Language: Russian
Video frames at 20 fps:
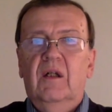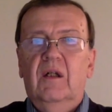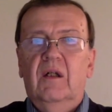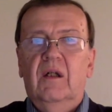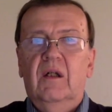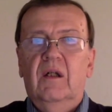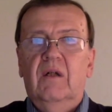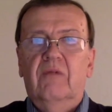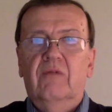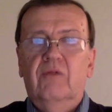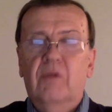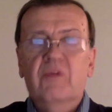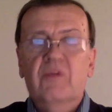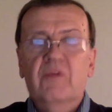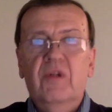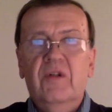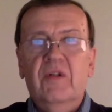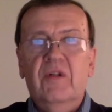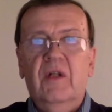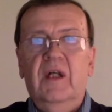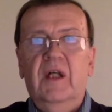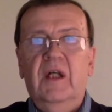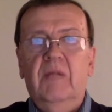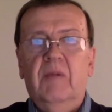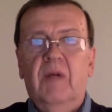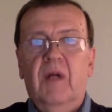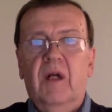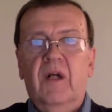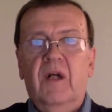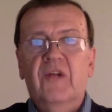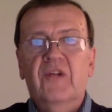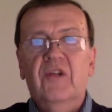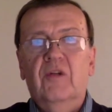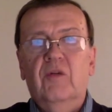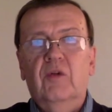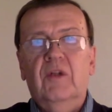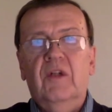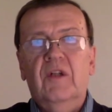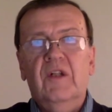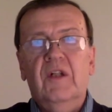Э, в том числе и про разные
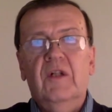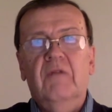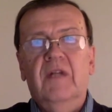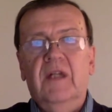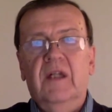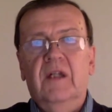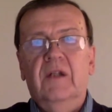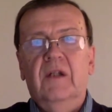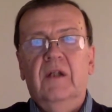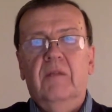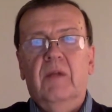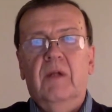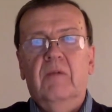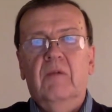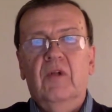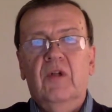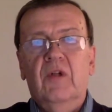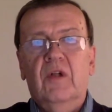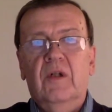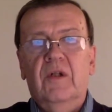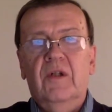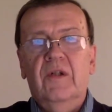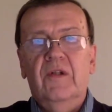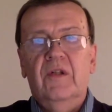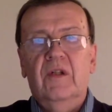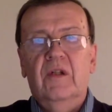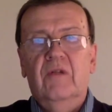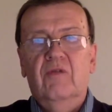отрасли военной промышленности.